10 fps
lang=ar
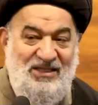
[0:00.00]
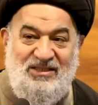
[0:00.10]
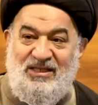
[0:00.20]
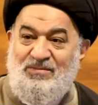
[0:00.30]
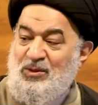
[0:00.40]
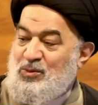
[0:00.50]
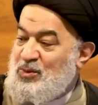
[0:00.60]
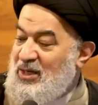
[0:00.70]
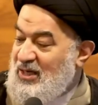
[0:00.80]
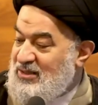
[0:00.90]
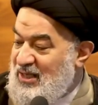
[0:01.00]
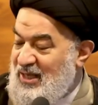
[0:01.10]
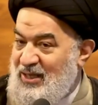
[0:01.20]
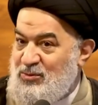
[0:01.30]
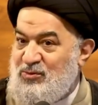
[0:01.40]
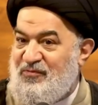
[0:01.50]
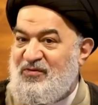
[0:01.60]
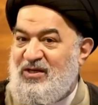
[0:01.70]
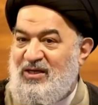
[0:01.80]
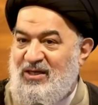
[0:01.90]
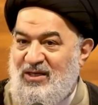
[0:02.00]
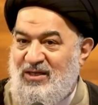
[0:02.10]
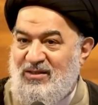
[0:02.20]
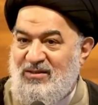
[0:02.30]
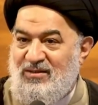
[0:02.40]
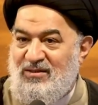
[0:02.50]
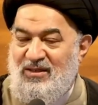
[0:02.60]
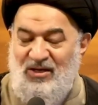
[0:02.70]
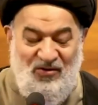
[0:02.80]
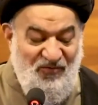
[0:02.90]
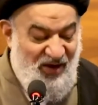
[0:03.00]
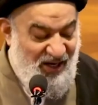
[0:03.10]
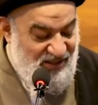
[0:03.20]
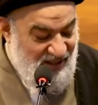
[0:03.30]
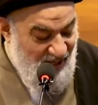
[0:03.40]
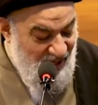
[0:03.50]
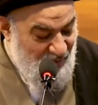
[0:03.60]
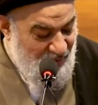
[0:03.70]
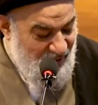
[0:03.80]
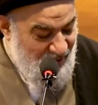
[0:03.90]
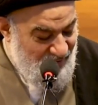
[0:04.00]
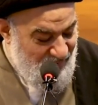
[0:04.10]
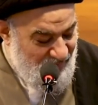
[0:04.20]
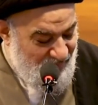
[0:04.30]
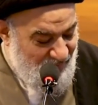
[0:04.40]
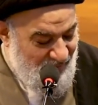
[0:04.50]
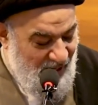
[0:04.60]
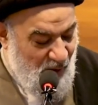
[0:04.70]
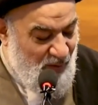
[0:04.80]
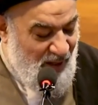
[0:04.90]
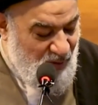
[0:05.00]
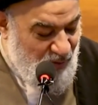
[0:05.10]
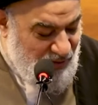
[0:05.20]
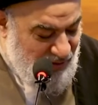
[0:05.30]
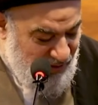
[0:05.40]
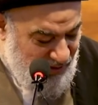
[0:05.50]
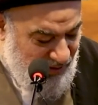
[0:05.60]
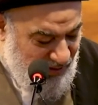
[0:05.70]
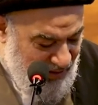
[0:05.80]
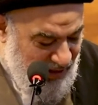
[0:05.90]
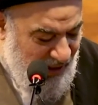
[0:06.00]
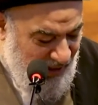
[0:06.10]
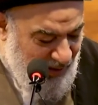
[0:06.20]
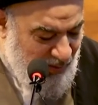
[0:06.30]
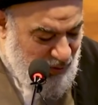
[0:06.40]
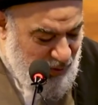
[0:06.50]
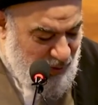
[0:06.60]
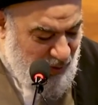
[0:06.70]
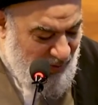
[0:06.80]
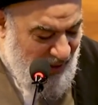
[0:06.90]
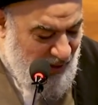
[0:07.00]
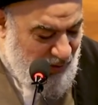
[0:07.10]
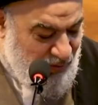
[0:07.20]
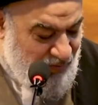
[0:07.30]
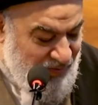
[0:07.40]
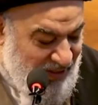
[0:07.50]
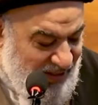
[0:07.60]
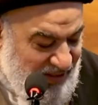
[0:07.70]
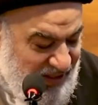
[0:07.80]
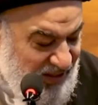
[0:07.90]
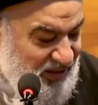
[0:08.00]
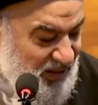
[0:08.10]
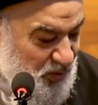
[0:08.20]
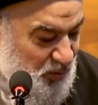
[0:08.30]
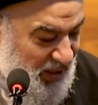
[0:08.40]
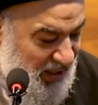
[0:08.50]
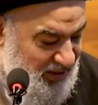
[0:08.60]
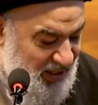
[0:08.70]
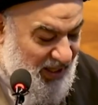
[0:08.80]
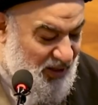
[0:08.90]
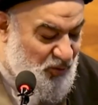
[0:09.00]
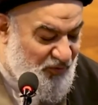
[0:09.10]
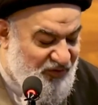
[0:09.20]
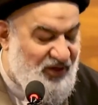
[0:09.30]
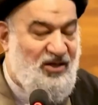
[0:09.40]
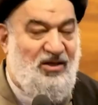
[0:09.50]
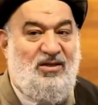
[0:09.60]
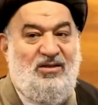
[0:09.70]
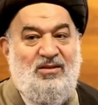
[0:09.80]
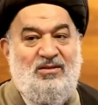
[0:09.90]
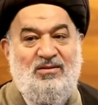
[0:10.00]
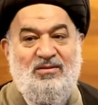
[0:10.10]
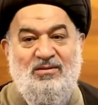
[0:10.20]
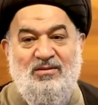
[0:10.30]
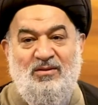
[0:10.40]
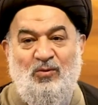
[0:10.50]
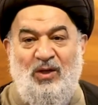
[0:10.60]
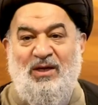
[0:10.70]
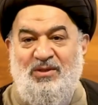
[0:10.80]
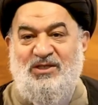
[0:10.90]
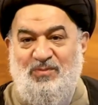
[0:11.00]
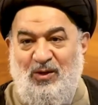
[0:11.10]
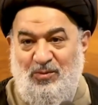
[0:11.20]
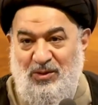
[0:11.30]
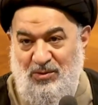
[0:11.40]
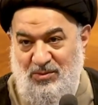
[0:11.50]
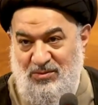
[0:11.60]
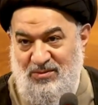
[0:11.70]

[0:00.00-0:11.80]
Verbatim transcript: سمعوا أعداءه فيه فأصحاب أو ما يعني الموجود معه صدقوا أعداءه فيه ولم يسمعوا منه